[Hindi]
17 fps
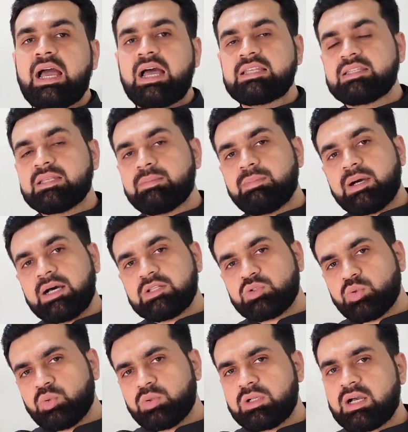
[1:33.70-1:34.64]
ऐसे
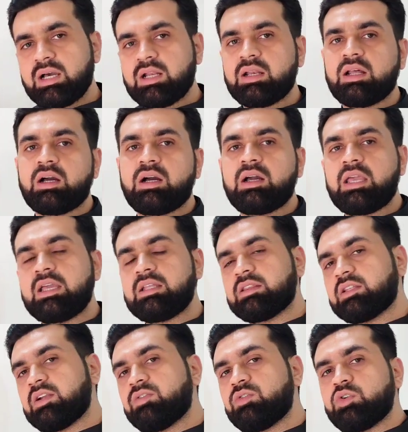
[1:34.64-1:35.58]
बाजू उठाना एक
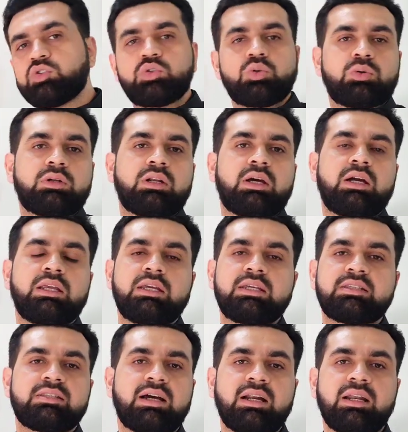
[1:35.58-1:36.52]
तरफ को झुकना ये
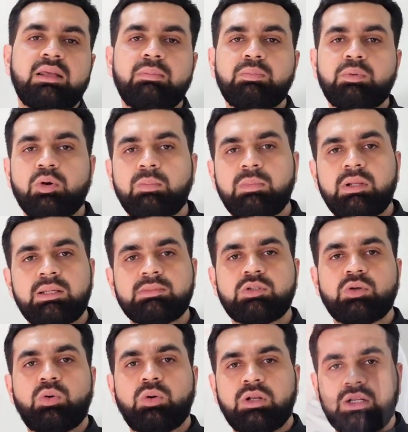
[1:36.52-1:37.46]
सारी प्रॉब्लम्स
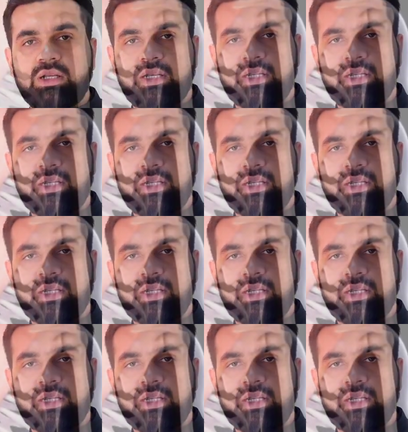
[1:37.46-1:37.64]
होने